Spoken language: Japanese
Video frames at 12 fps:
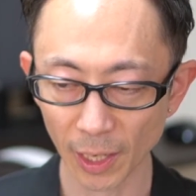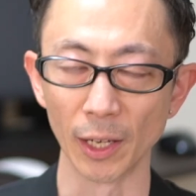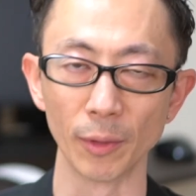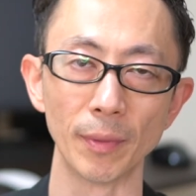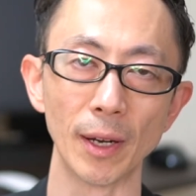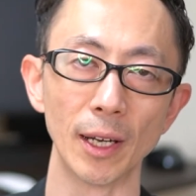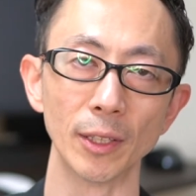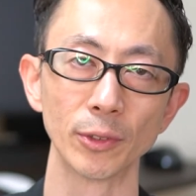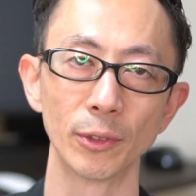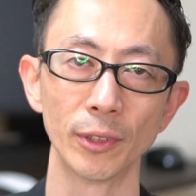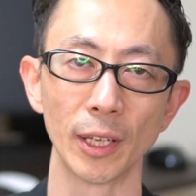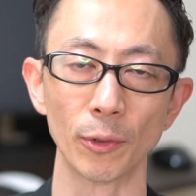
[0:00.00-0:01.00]
あの
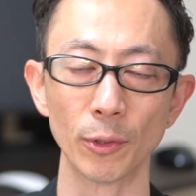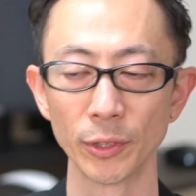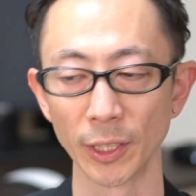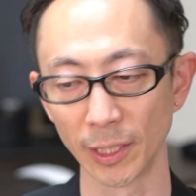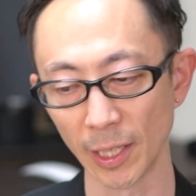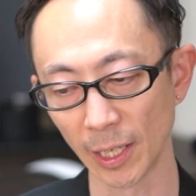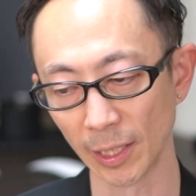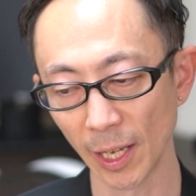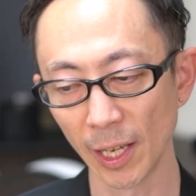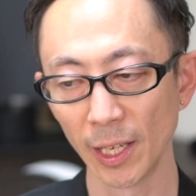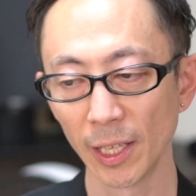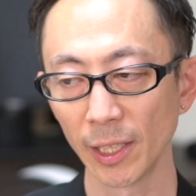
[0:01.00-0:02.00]
パワーストーンなり宝石なりね